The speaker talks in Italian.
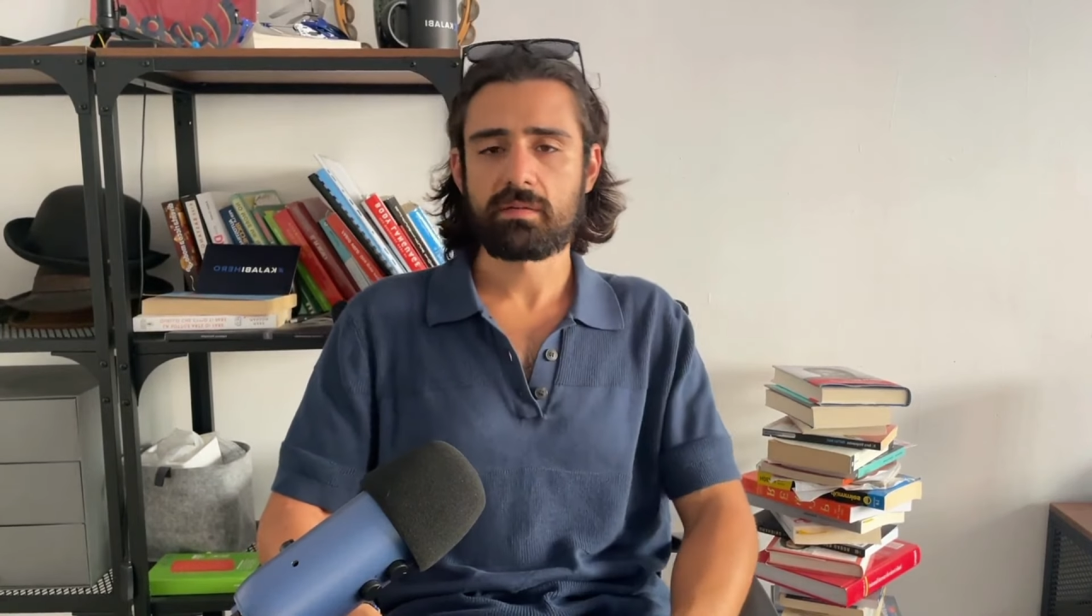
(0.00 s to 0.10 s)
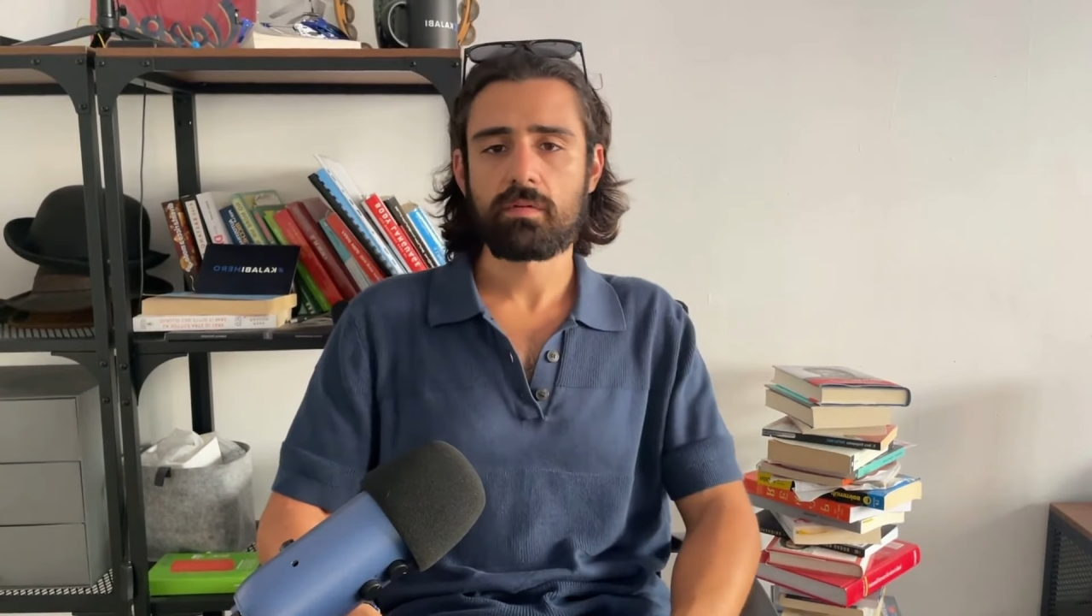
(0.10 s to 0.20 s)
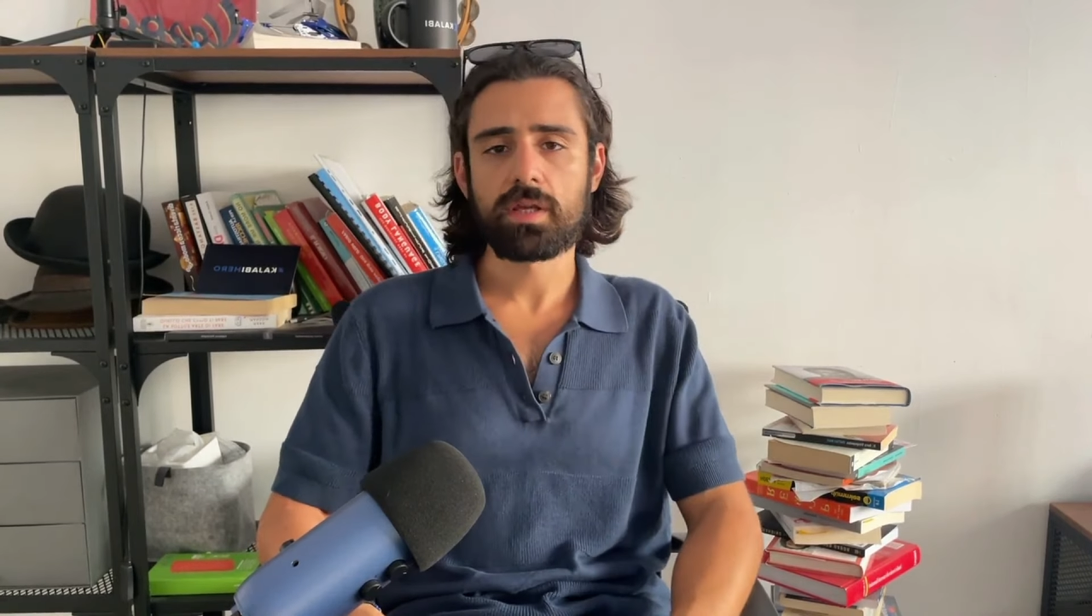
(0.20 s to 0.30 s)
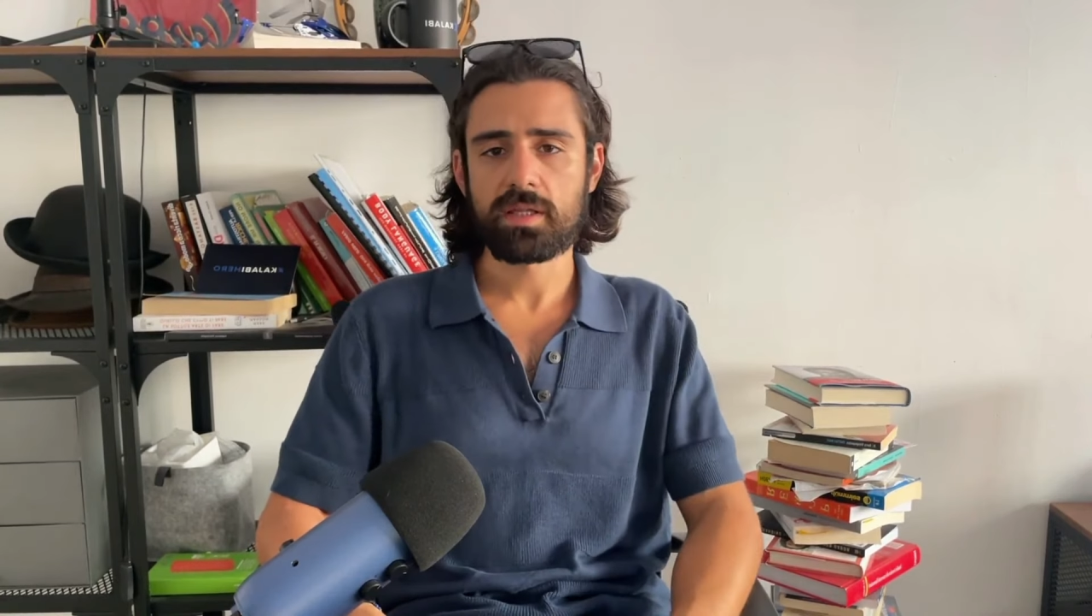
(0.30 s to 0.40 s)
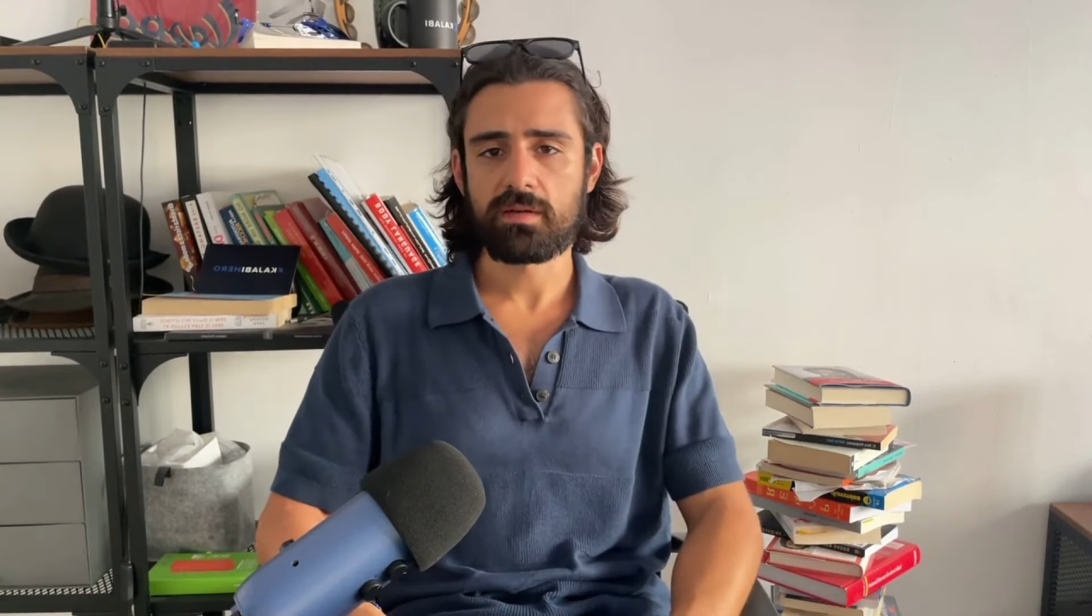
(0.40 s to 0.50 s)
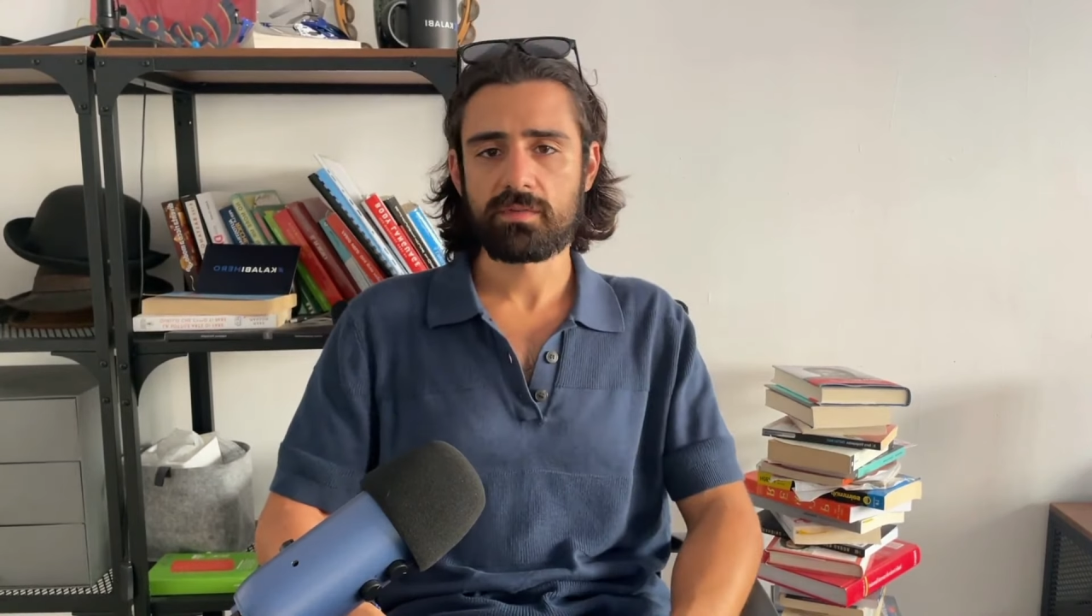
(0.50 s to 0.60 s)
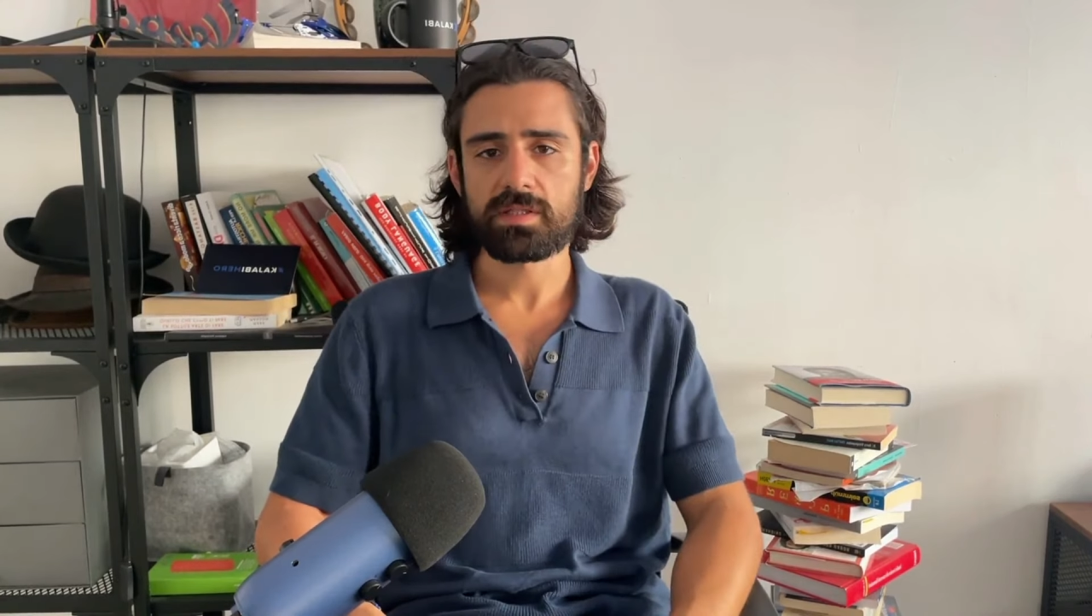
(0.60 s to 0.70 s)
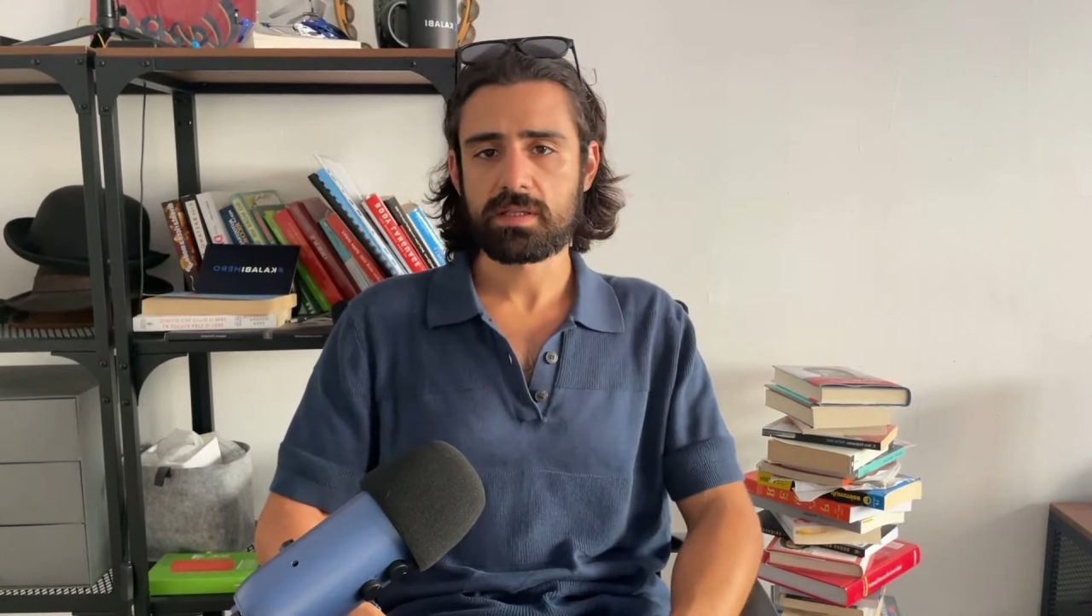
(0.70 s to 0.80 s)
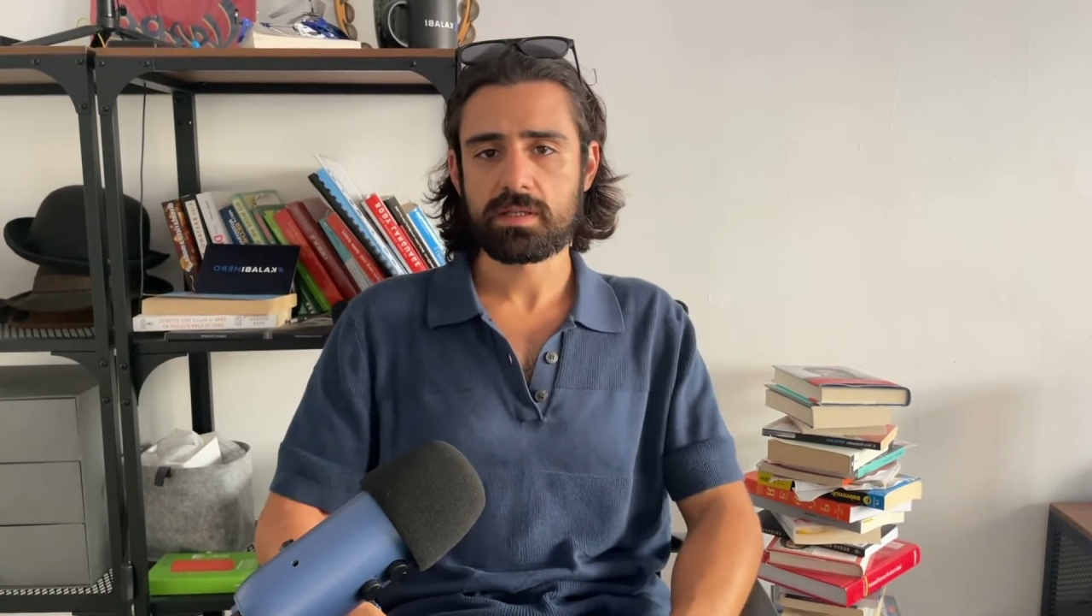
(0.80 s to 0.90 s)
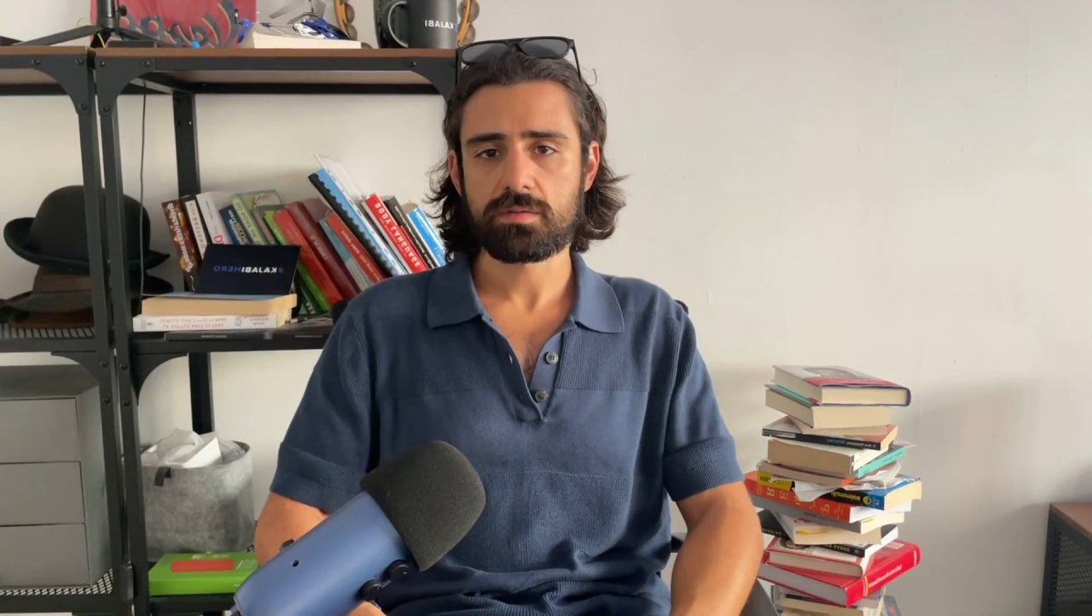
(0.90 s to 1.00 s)
voglia di
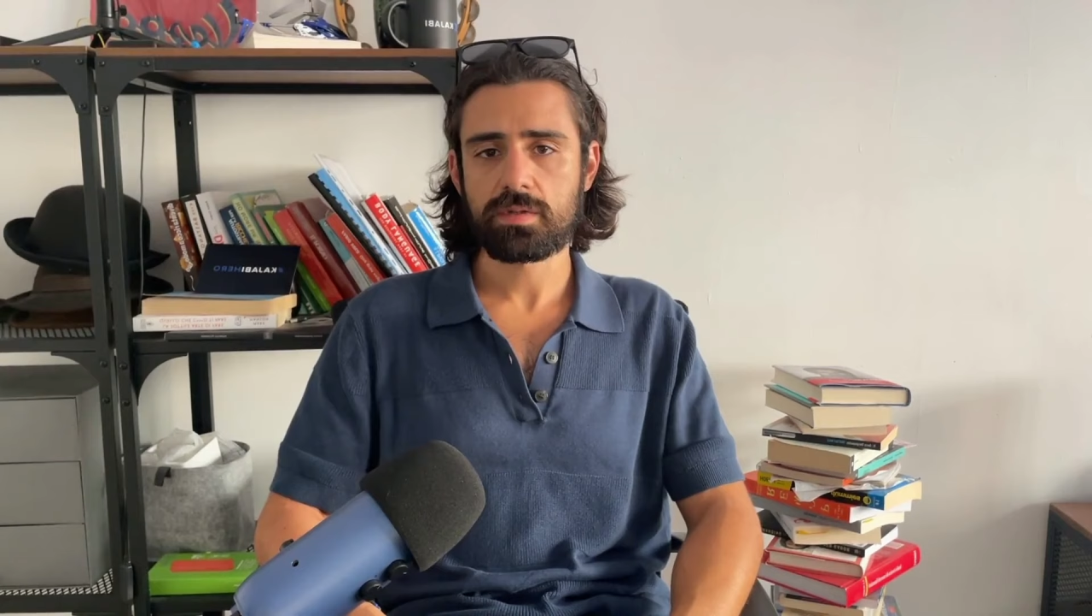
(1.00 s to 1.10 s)
investire su